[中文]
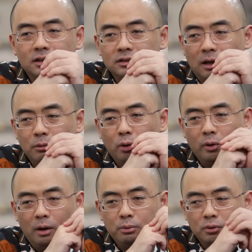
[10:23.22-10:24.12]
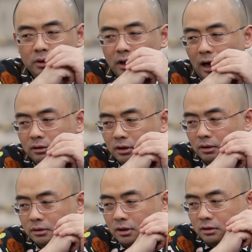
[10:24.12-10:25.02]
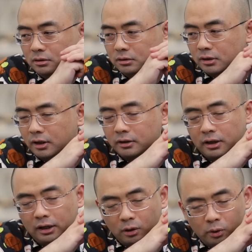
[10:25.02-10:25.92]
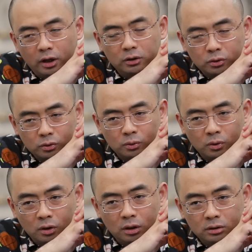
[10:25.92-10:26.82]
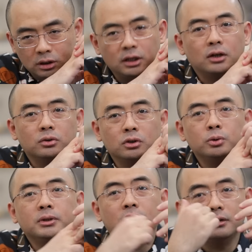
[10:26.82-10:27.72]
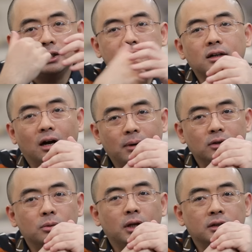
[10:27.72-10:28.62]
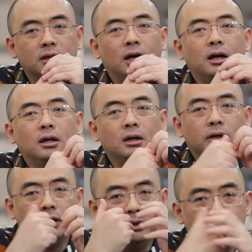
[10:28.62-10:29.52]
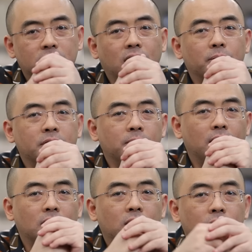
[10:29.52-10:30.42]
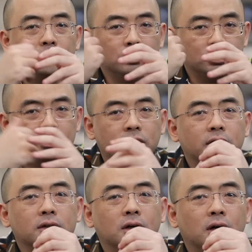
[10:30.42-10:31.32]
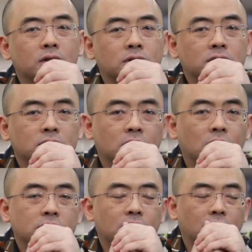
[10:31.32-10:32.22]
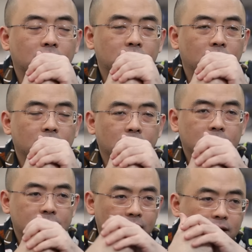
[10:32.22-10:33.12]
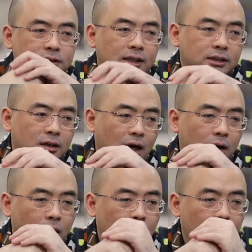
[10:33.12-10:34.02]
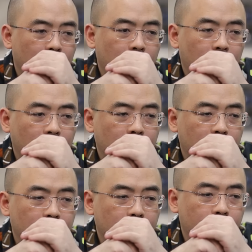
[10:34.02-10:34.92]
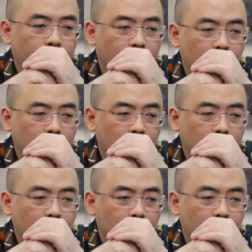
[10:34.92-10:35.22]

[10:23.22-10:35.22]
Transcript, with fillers: 这咱们会员不容易啊，那跟给会员多念了两句。那说明他可能在香港嘛，对不对？你看他给的是港币嘛，然后又是这个让让让香港的事儿，应该是在香港，呃。